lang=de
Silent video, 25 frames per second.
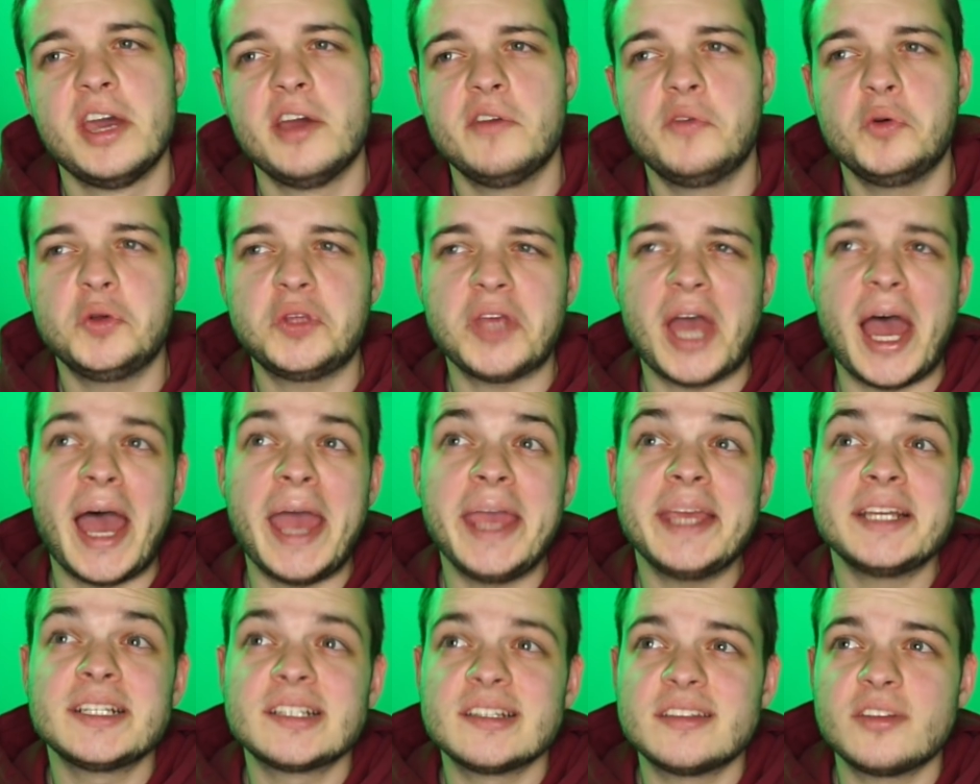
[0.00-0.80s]
wo ich
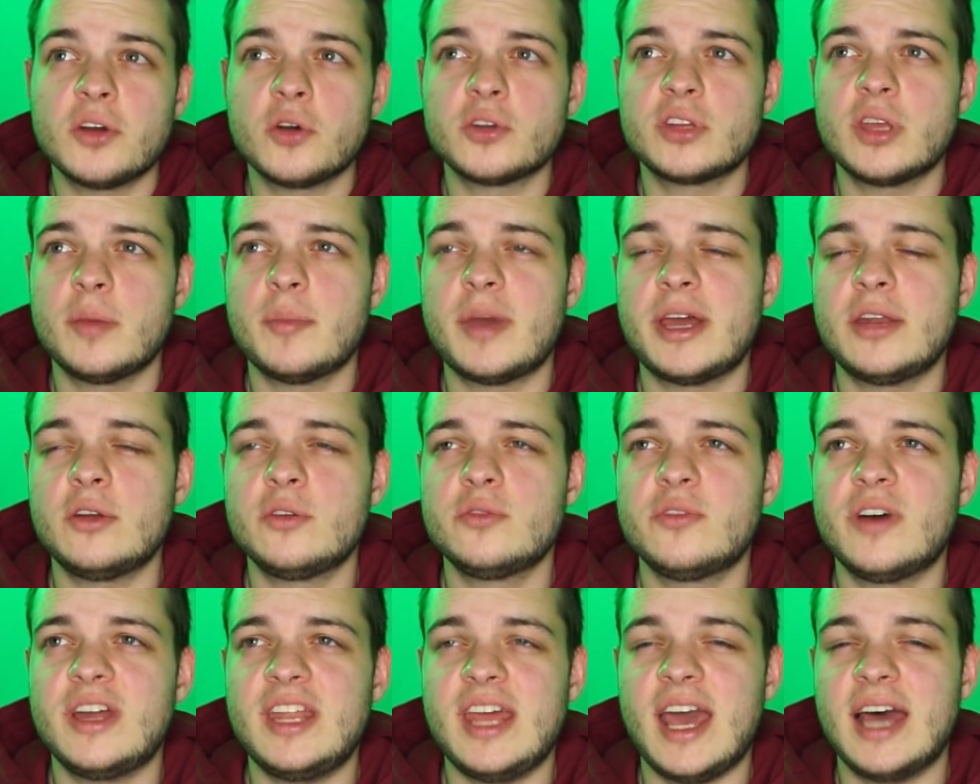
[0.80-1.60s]
eigentlich auch der
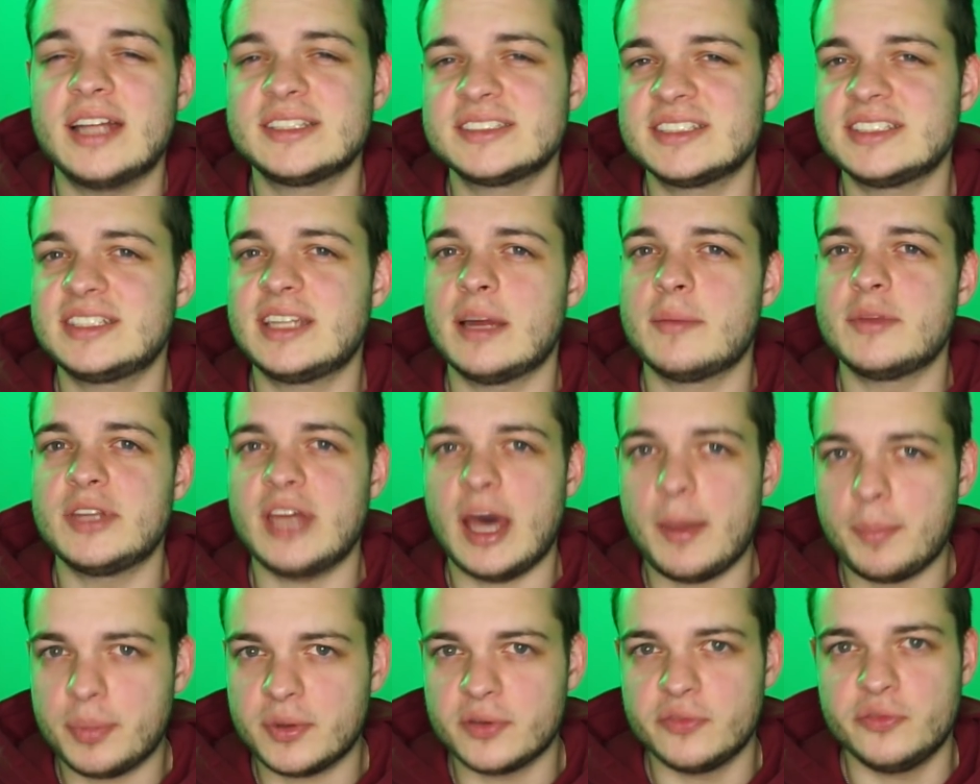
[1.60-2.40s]
Meinung war, der hat sich damit
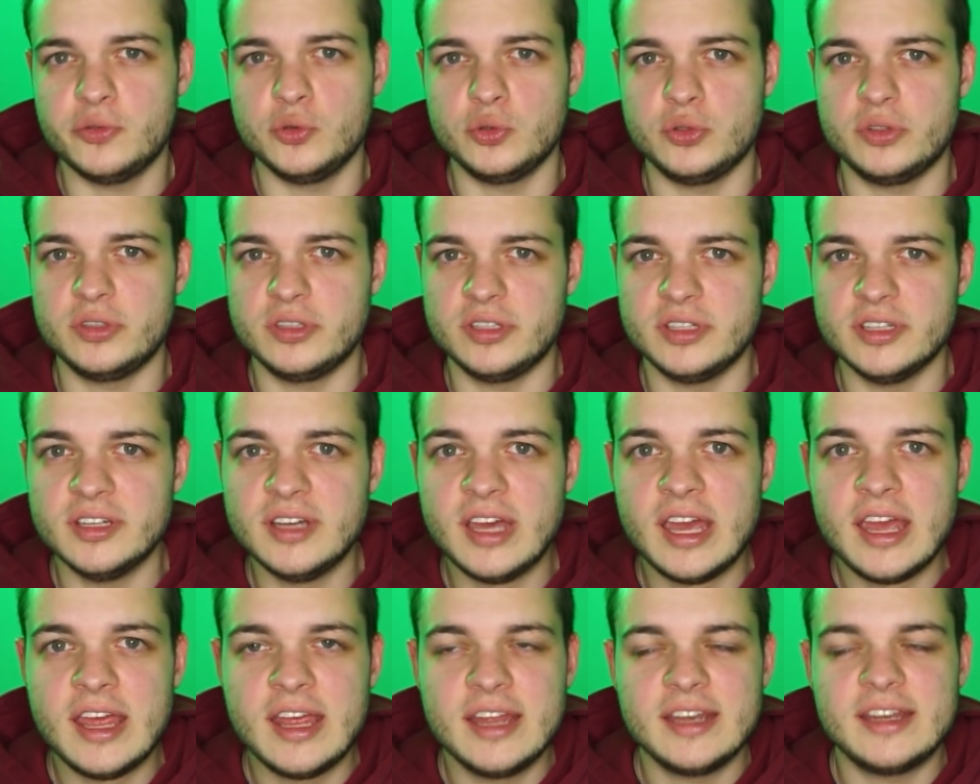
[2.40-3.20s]
abgefunden. Ne?